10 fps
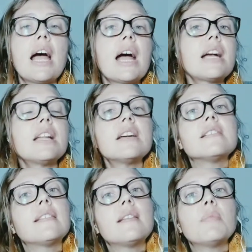A
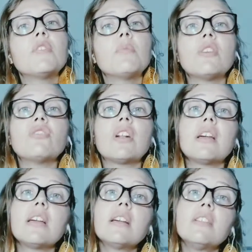criança simplesmente ela
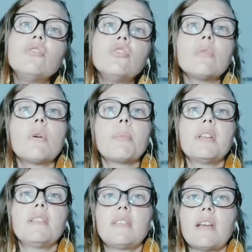regrediu o
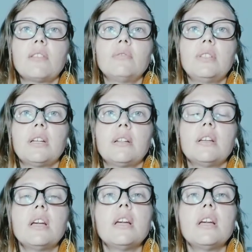aprendizado dela